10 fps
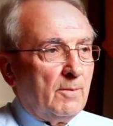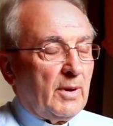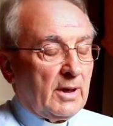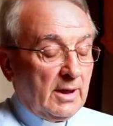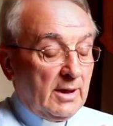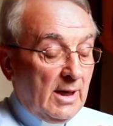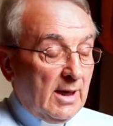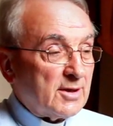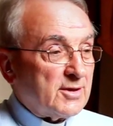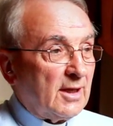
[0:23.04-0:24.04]
perché
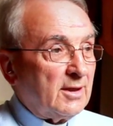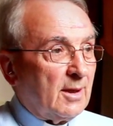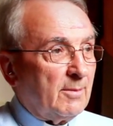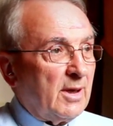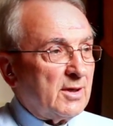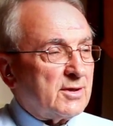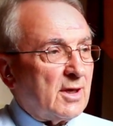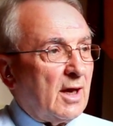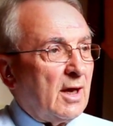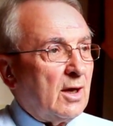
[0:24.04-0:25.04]
nella Santa
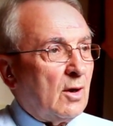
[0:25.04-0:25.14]
Messa,